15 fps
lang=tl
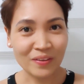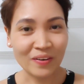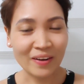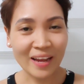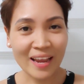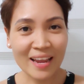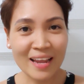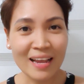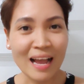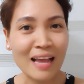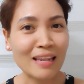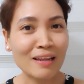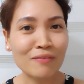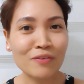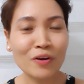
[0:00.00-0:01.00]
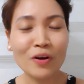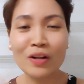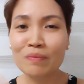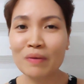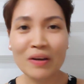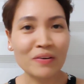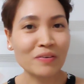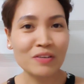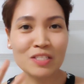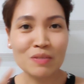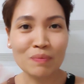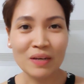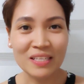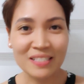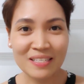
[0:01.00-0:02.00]
Okay? I love you all. Merry
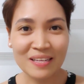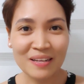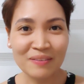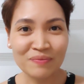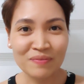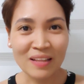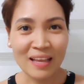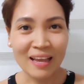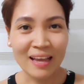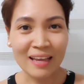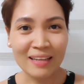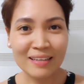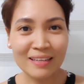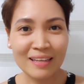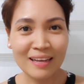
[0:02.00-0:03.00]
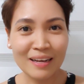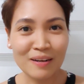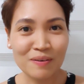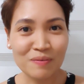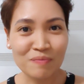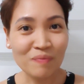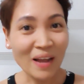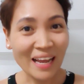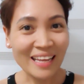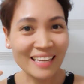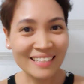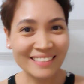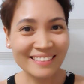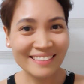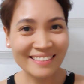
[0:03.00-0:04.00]
Christmas and uh,
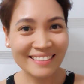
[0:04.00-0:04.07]
bye.